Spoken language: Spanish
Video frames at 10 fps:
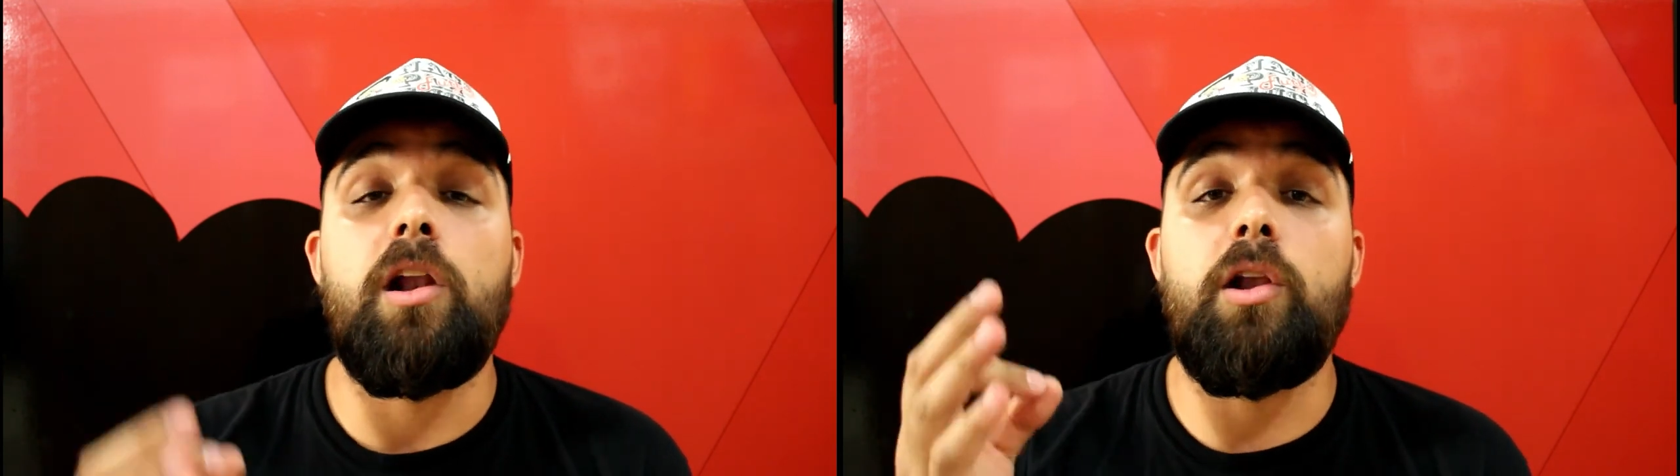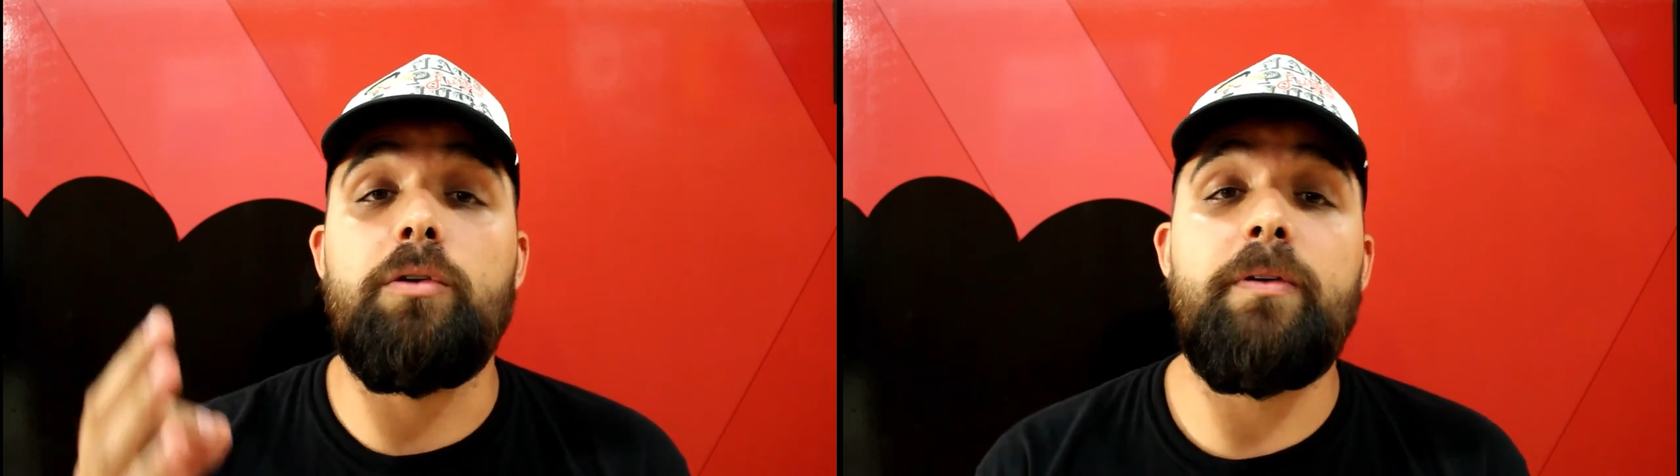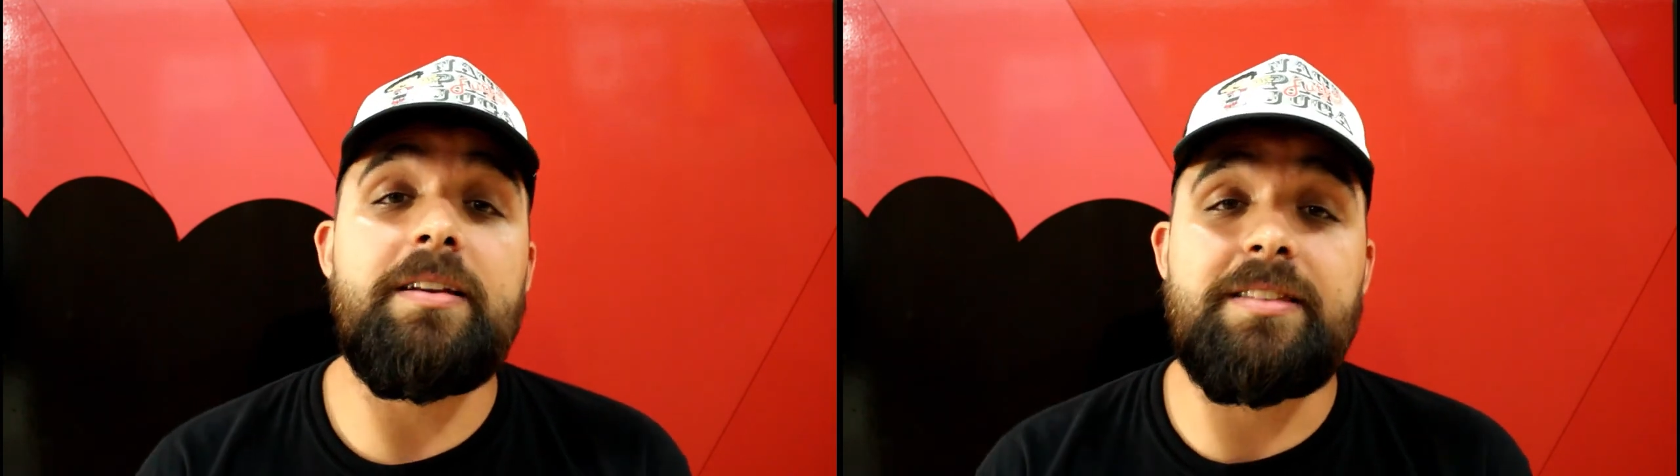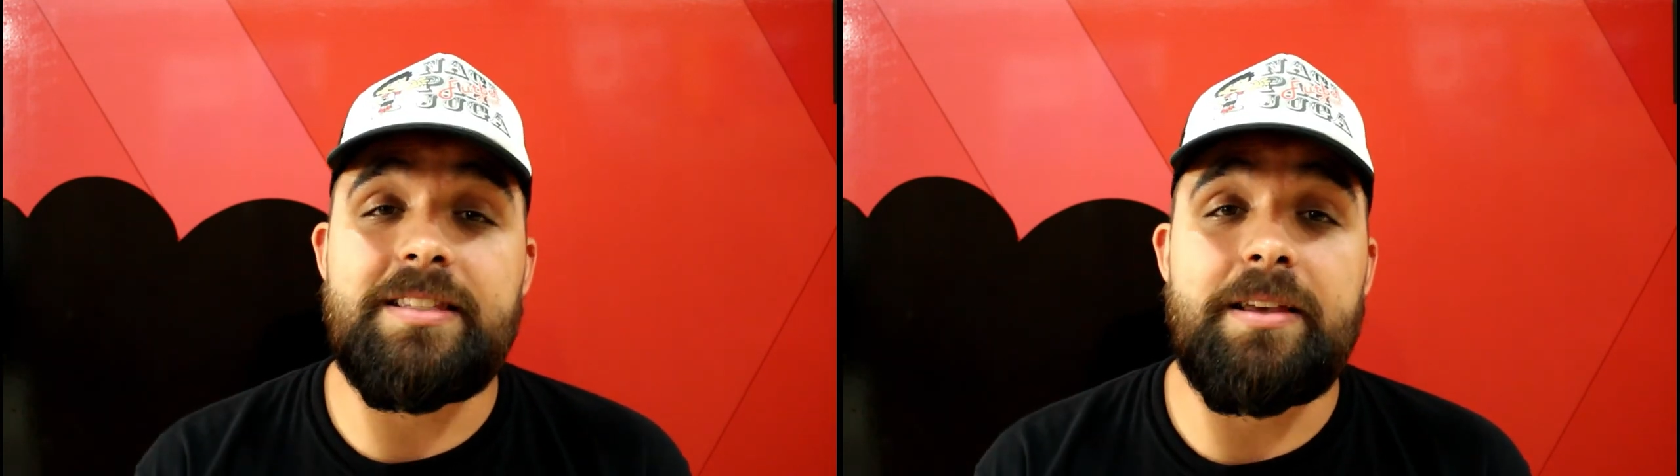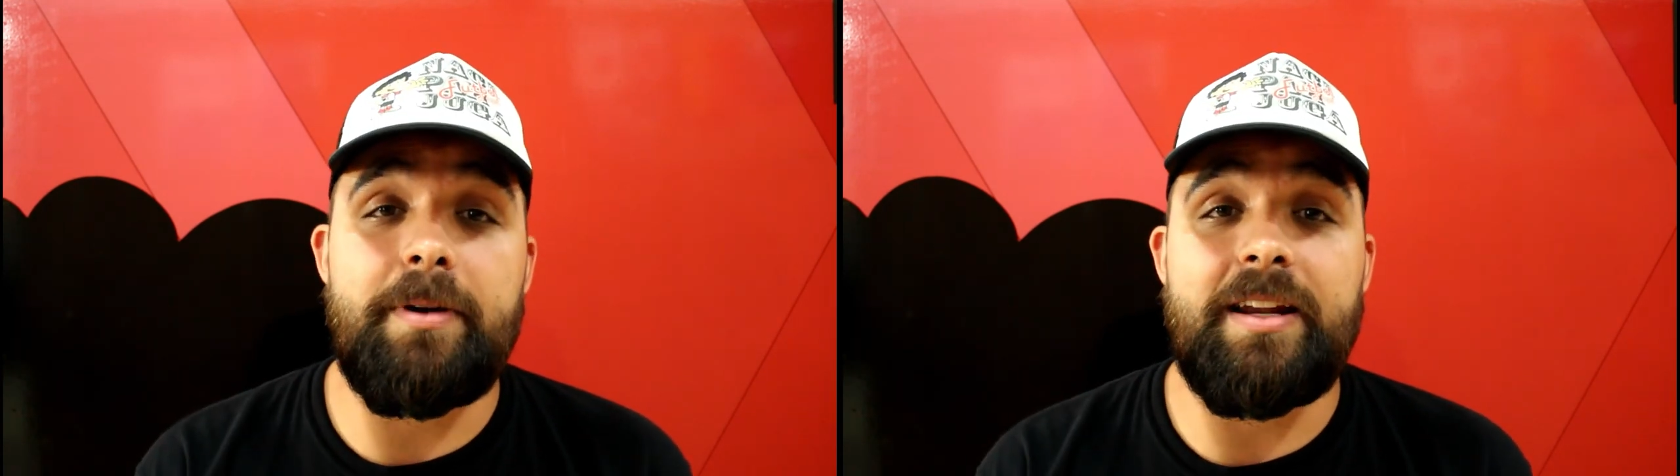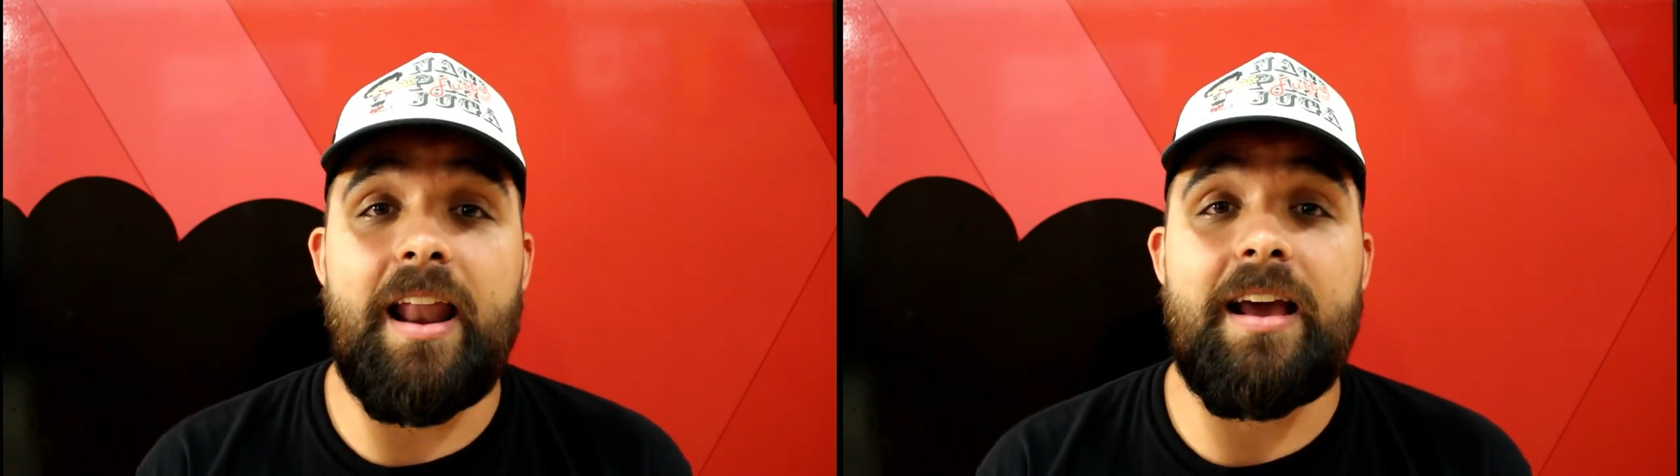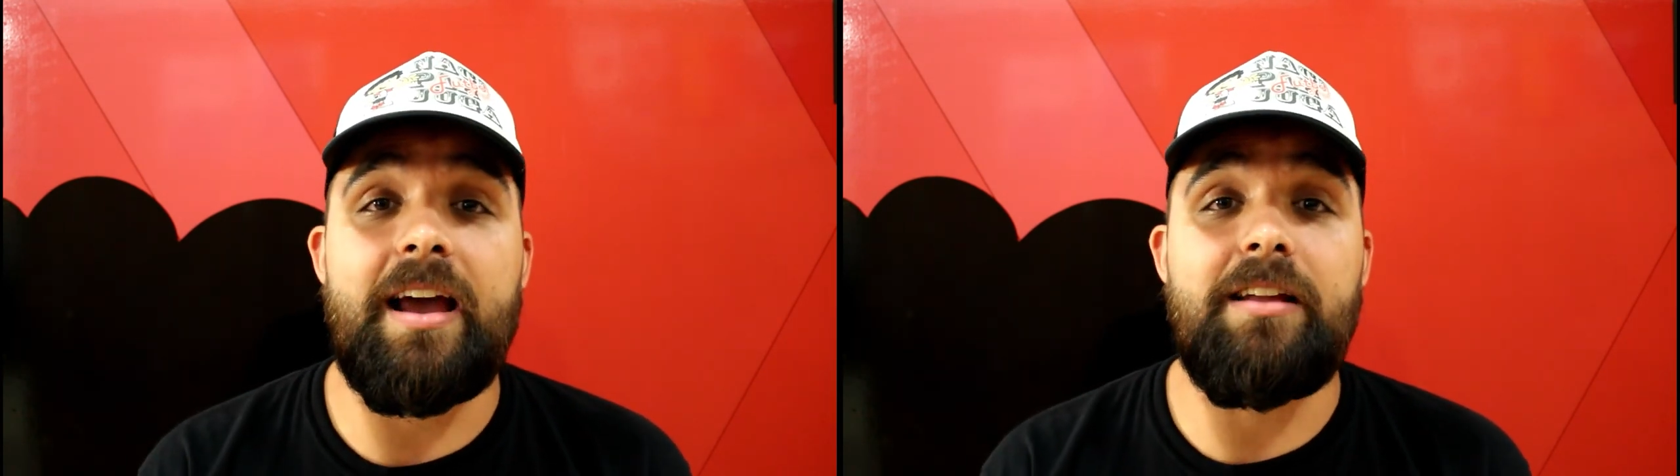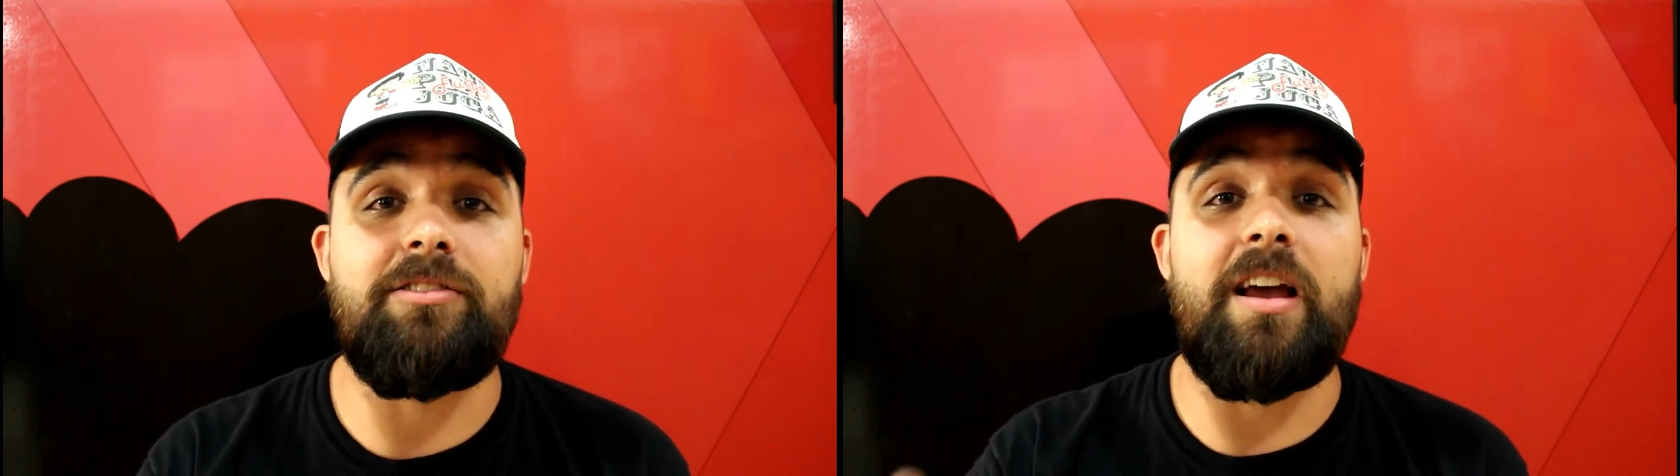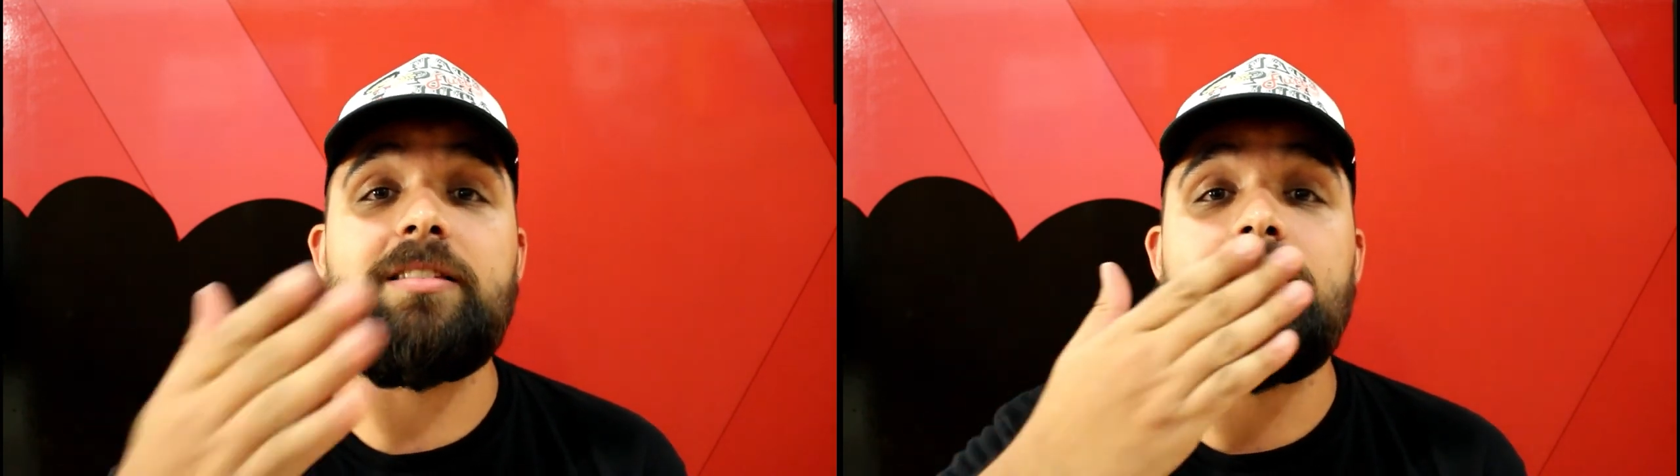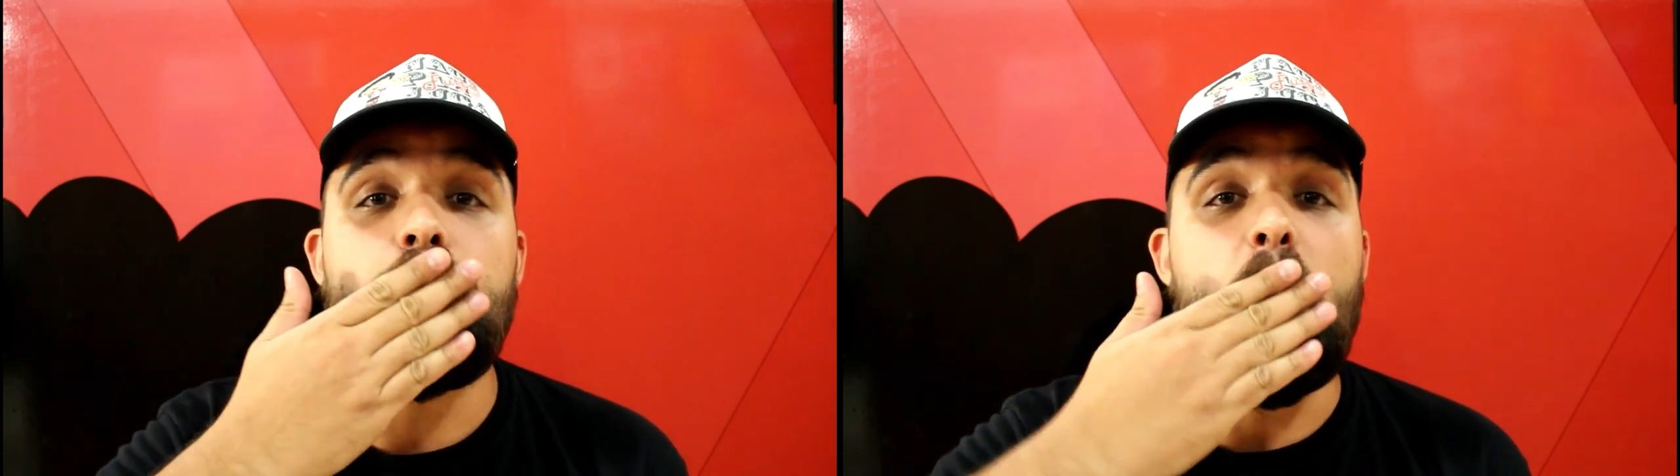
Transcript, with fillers: Los veo esta semana en las canchas.